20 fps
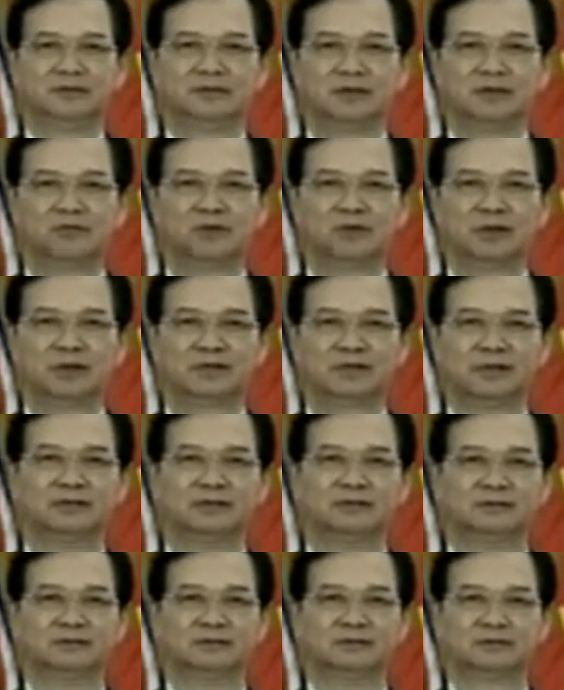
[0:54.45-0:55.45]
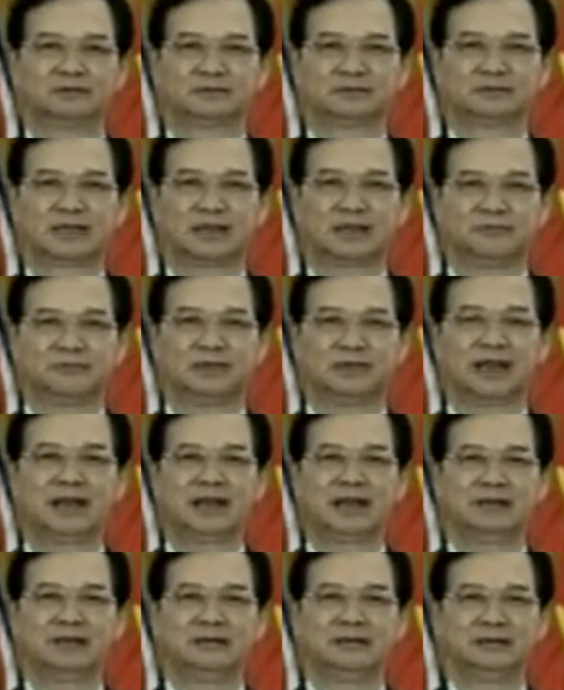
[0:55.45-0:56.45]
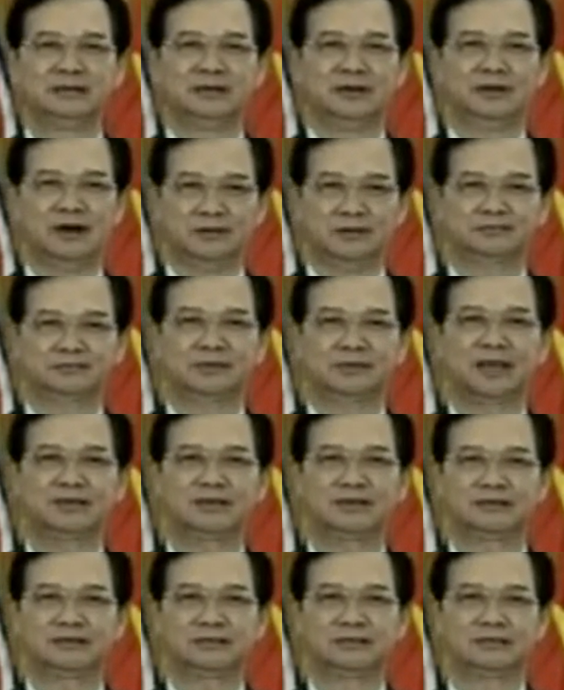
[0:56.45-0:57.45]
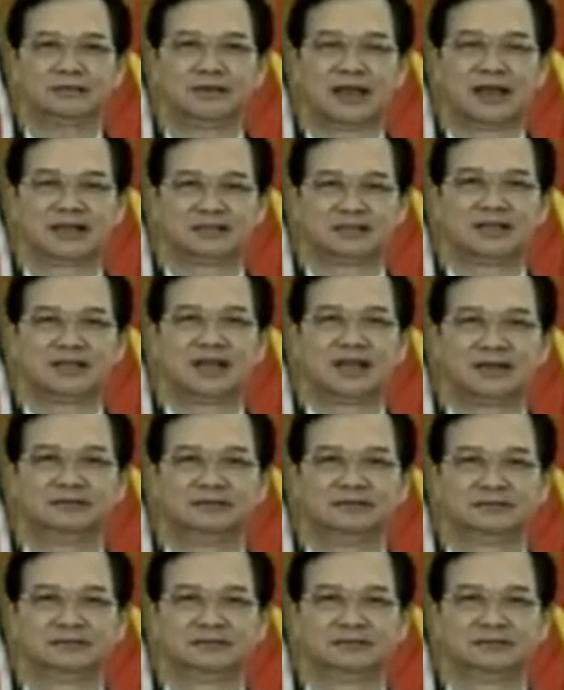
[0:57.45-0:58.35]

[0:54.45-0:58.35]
trong quá trình tham gia hợp tác ASEAN.